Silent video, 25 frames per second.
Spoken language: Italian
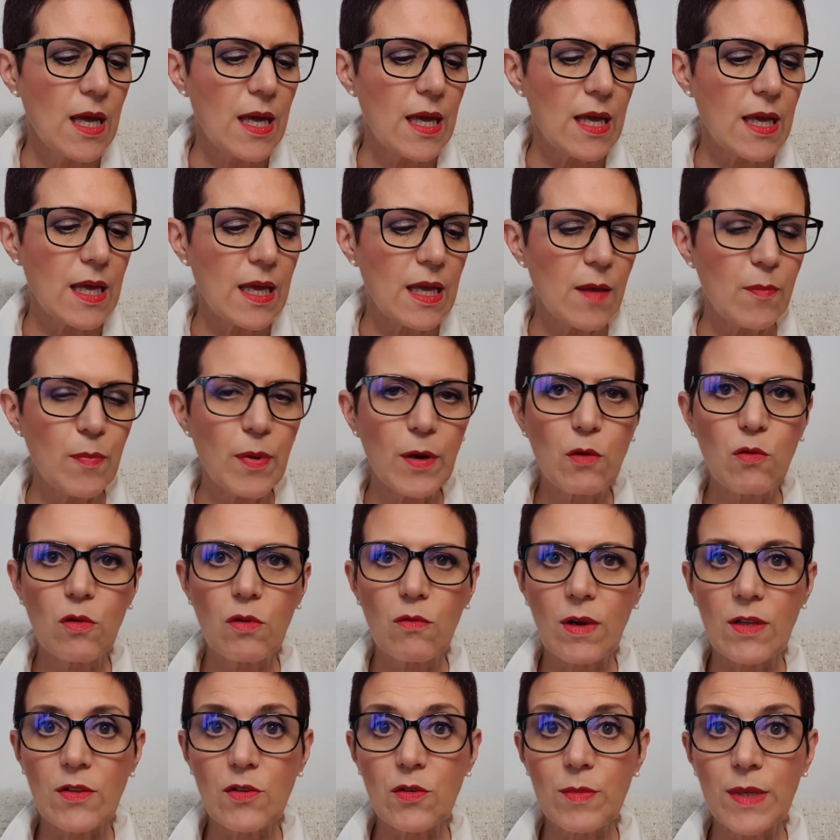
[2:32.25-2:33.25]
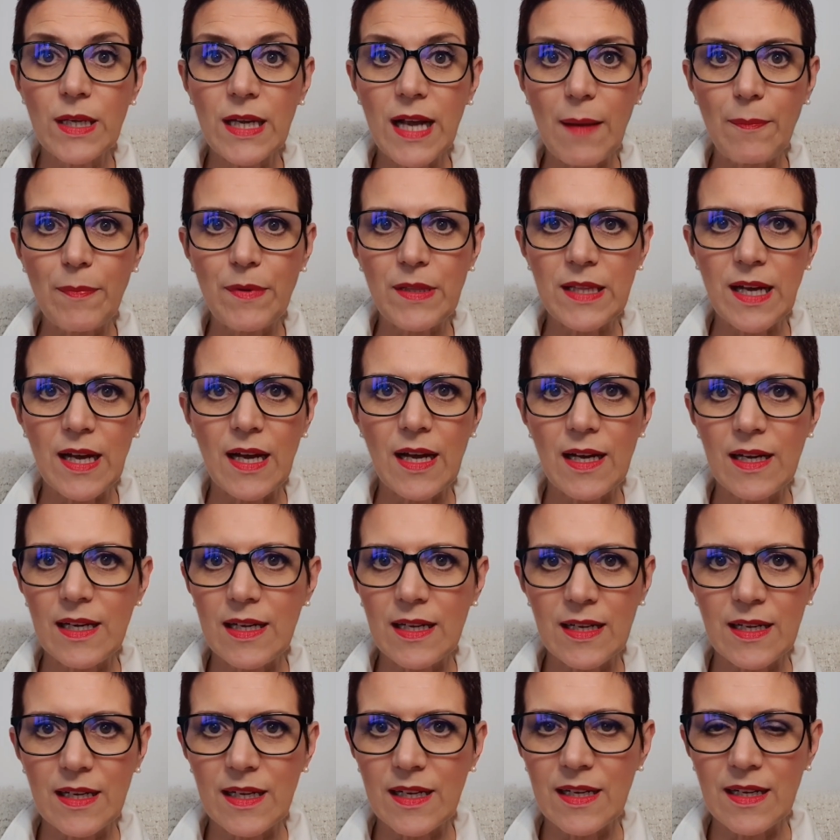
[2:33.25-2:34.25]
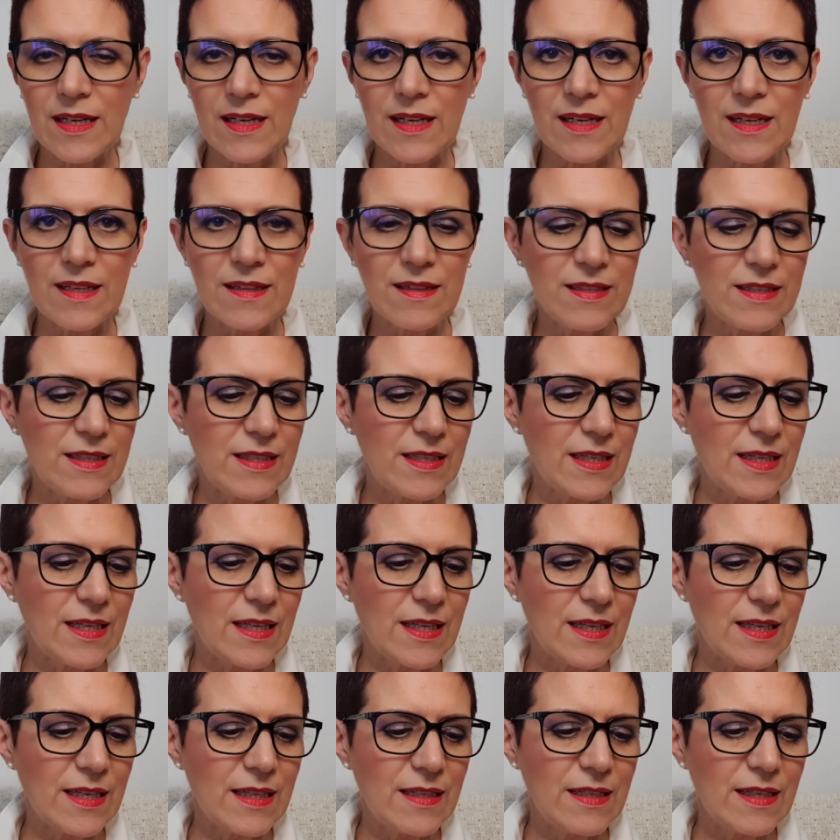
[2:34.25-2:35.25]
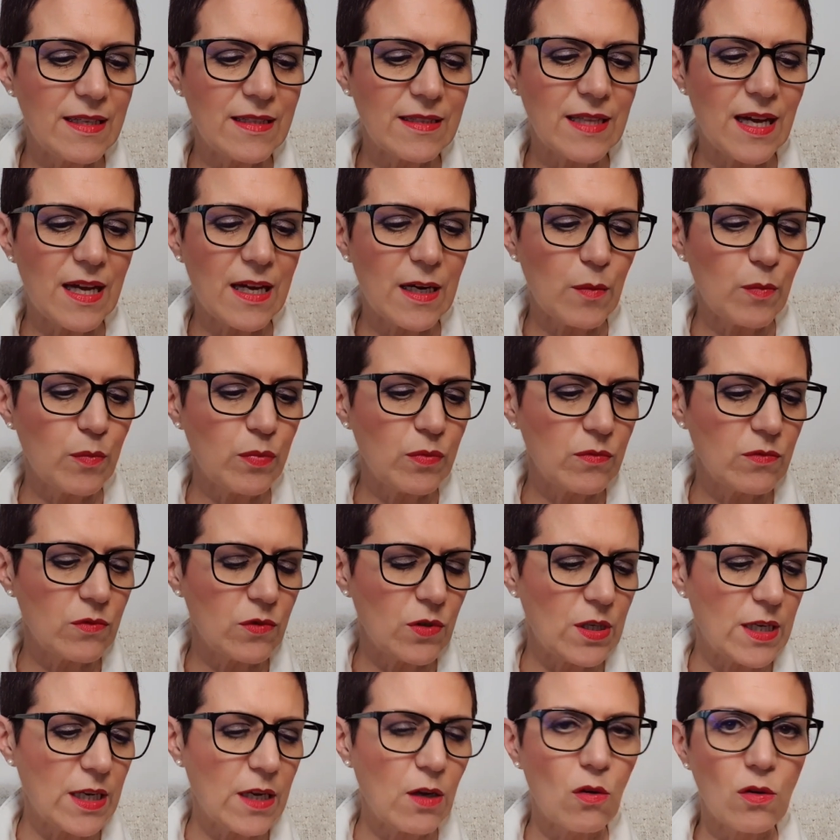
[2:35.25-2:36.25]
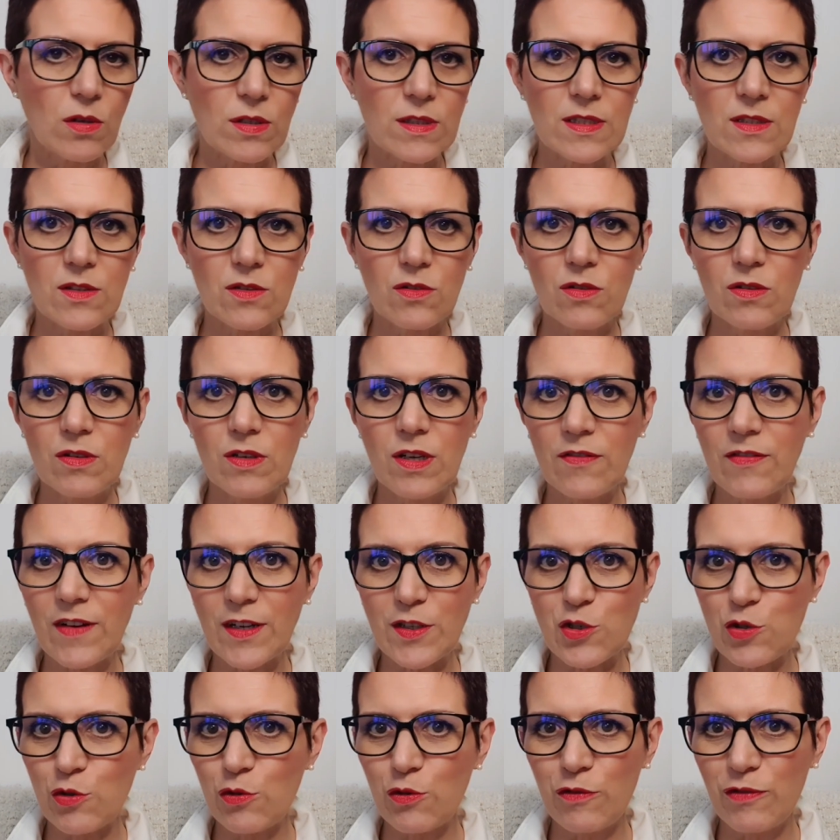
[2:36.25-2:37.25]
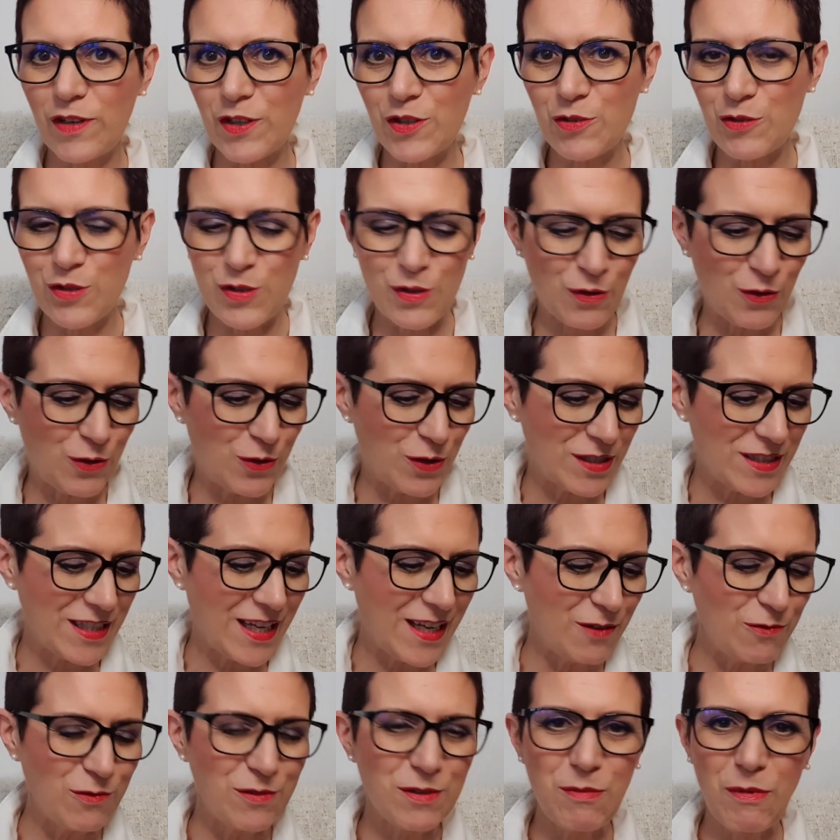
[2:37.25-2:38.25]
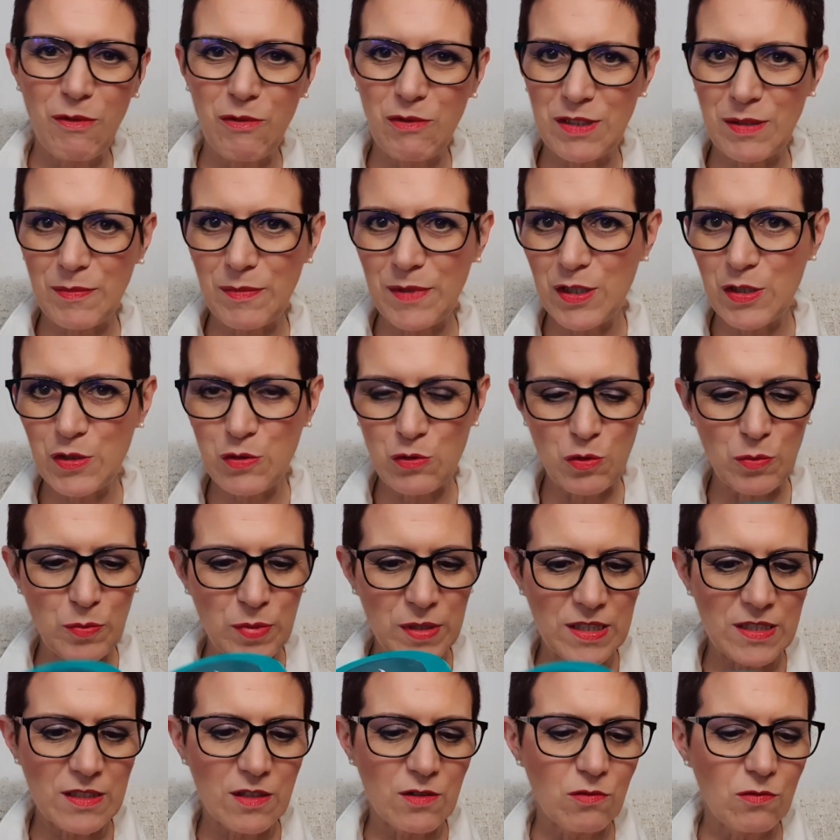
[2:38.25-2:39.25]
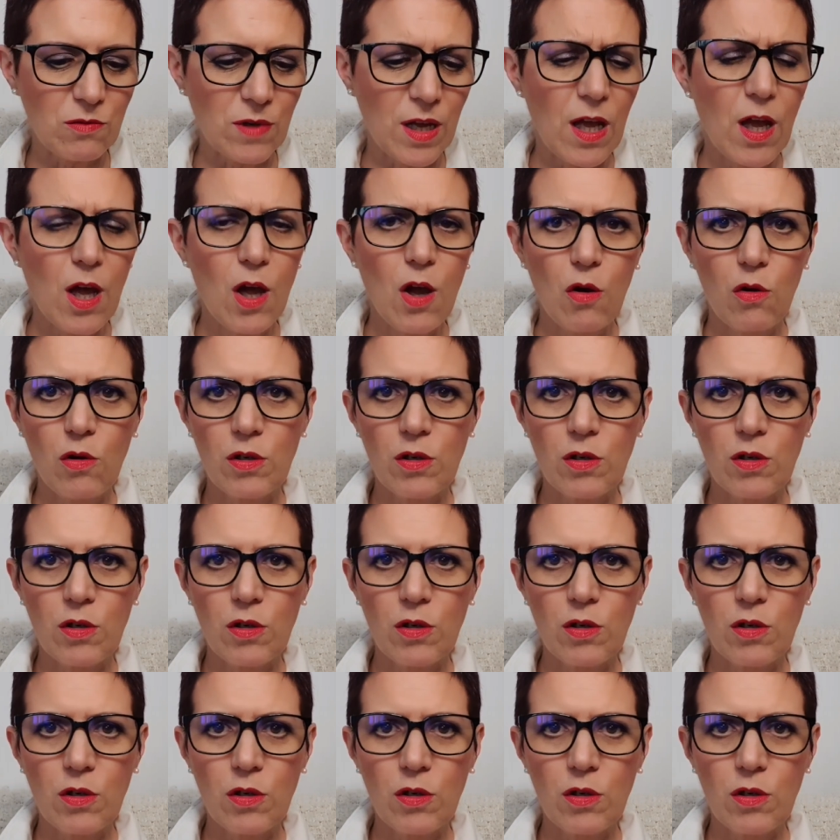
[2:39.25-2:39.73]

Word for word: e per cui quando mi capita eh, di, eh, di, andare appunto in negozio e faccio, faccio scorta e l'ultima volta me ne sono presi due,